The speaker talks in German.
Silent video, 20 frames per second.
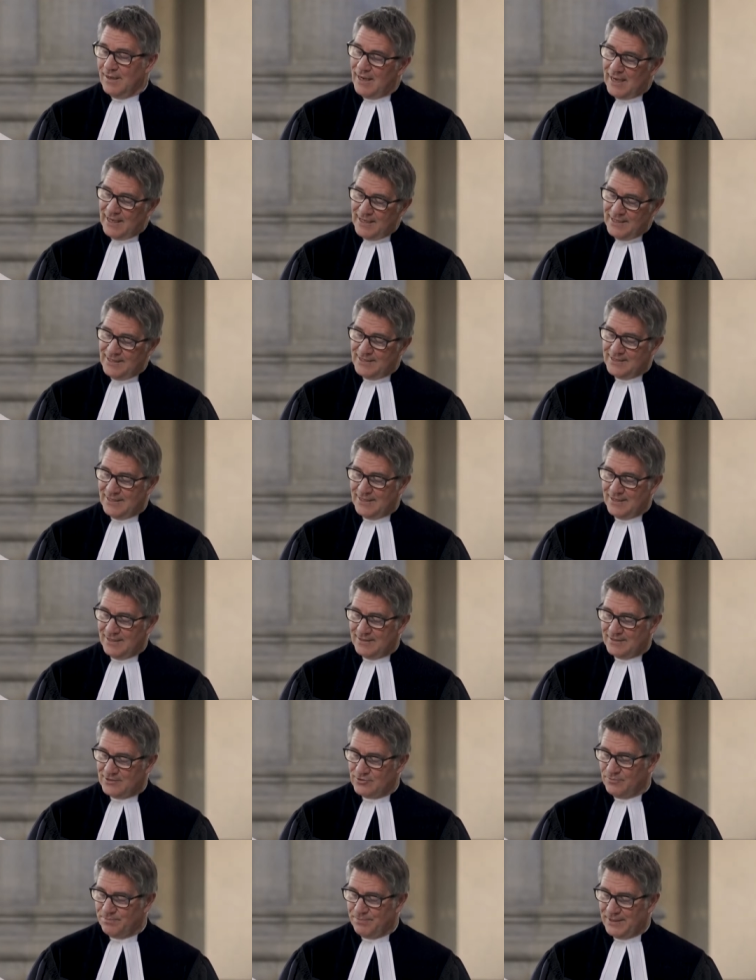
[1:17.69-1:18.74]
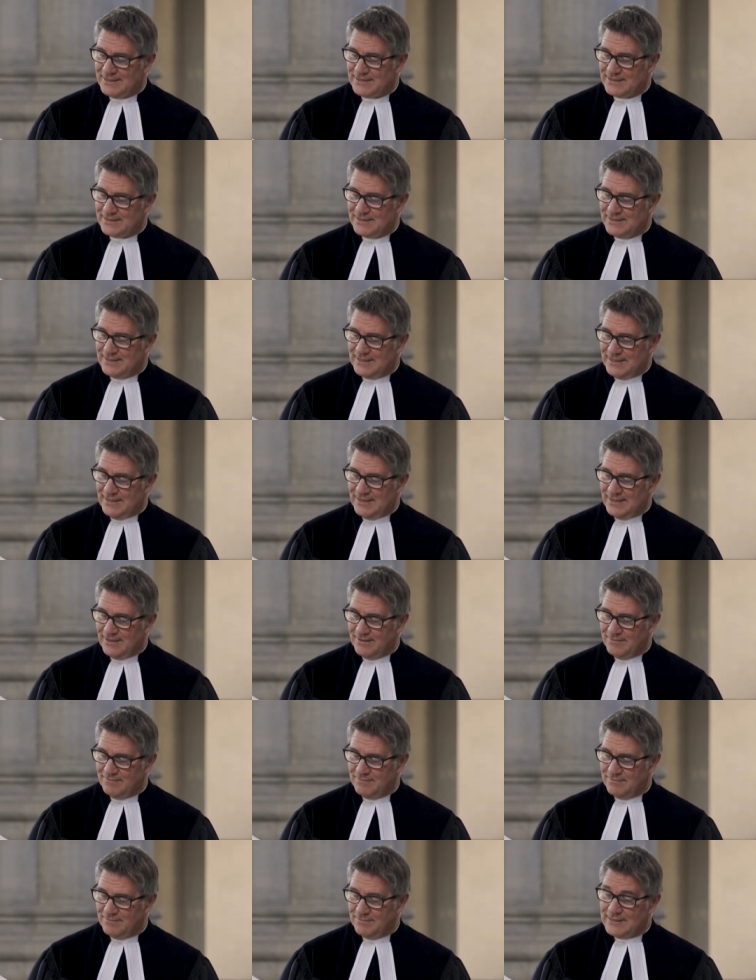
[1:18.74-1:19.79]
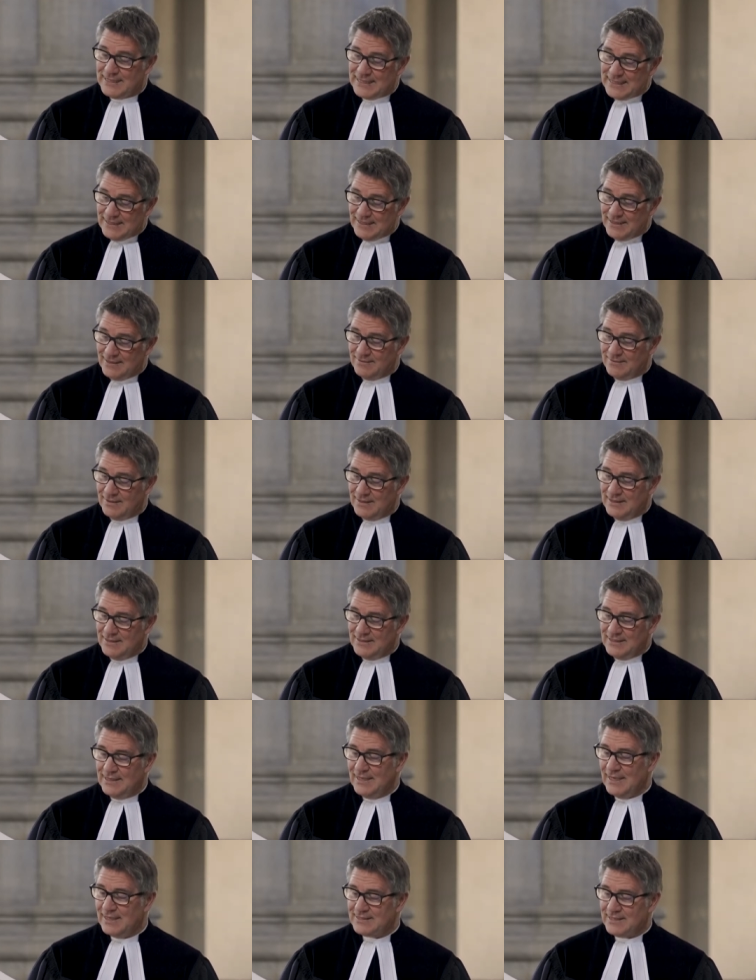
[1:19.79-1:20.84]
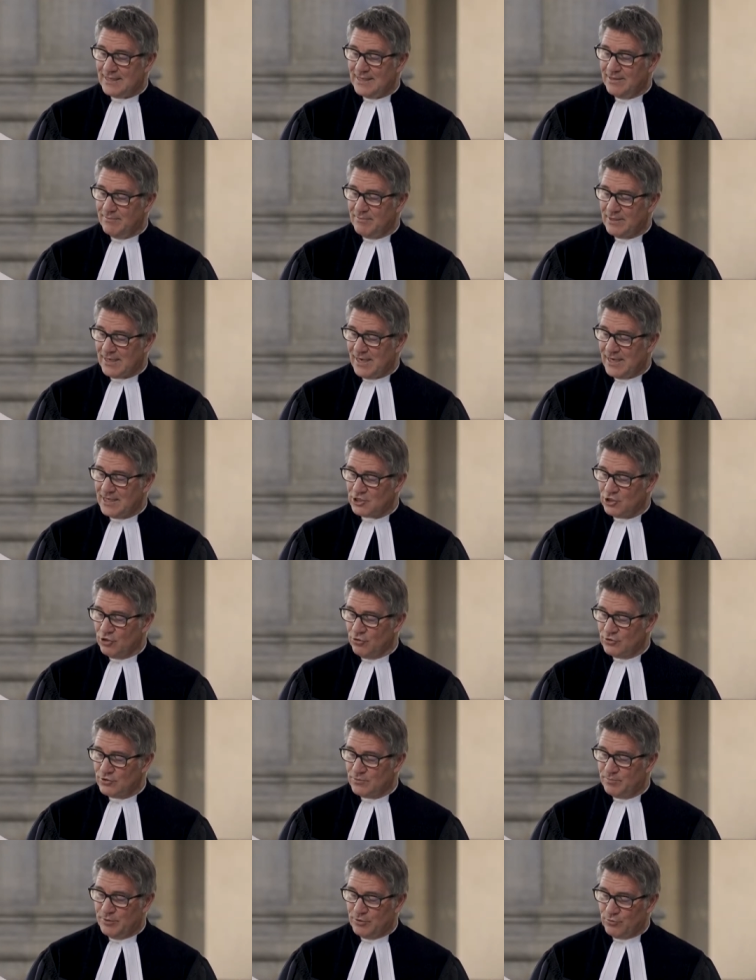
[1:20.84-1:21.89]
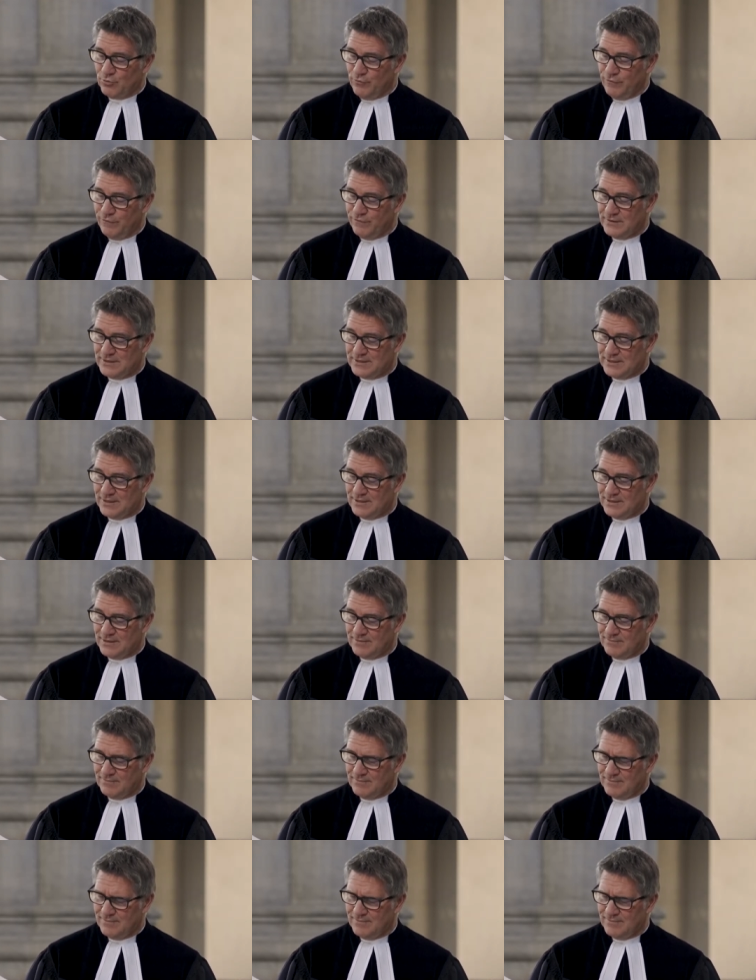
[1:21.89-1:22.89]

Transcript: alle Dinge zum Besten dienen, denen, die nach seinem Ratschluss berufen sind.